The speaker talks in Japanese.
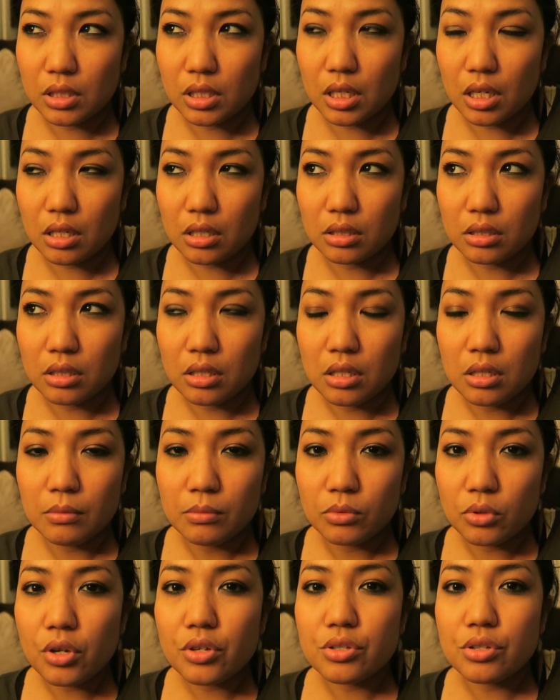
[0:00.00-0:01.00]
いや
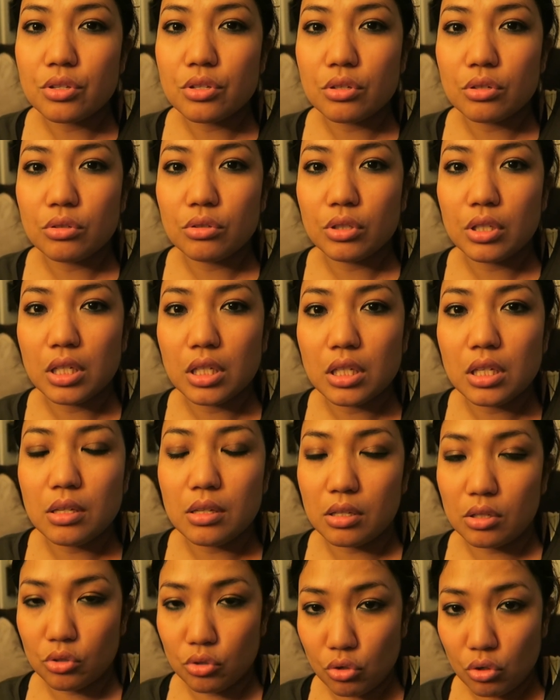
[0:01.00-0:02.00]
とりあえずその日
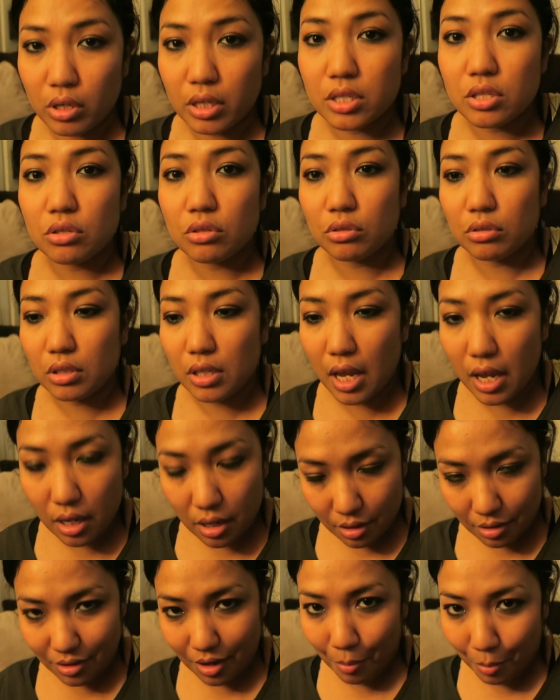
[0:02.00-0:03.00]
に紹介するね
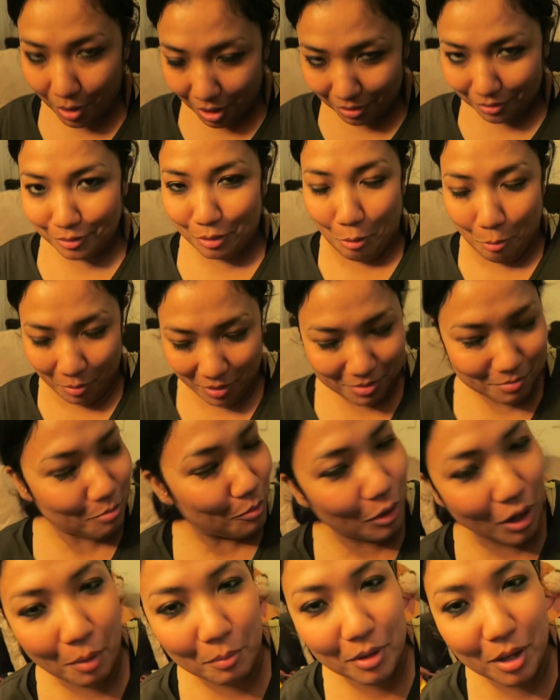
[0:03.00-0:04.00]
カバンごめん
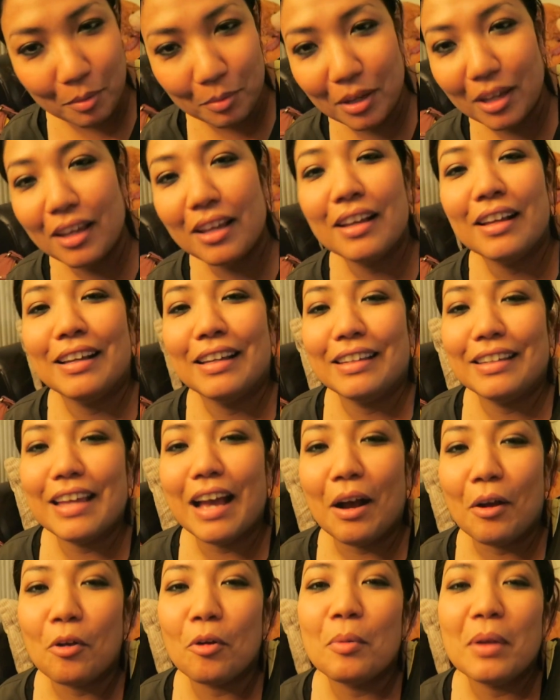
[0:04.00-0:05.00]
もうカミカミい
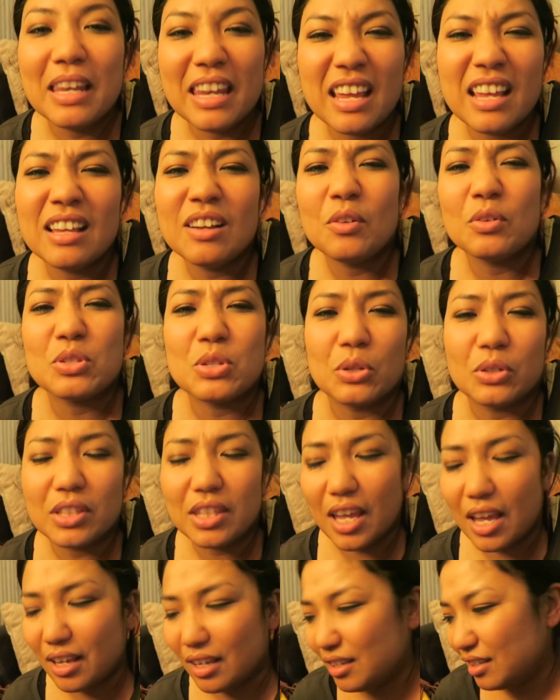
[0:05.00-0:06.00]
やごめんね遅く
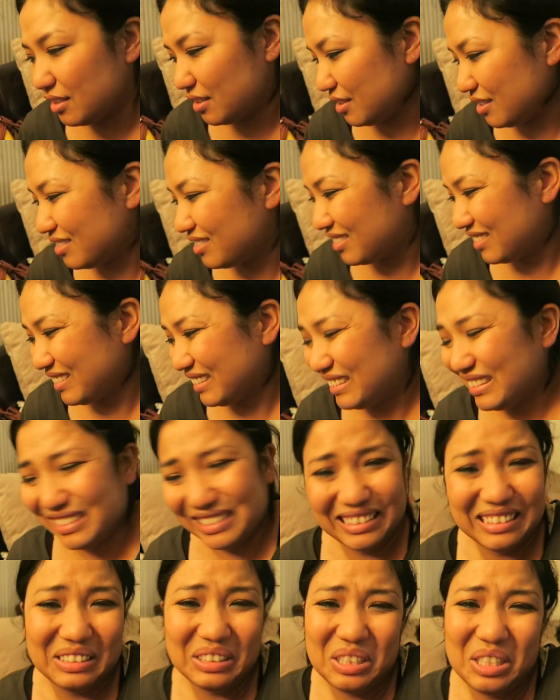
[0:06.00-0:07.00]
て
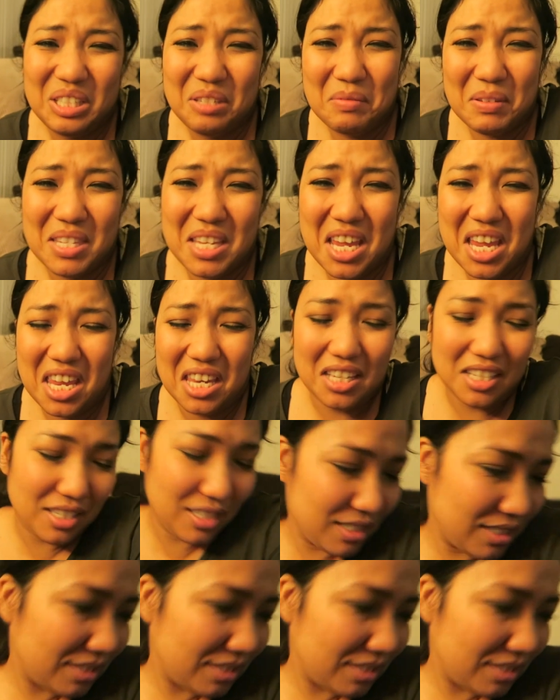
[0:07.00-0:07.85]
すいませんよ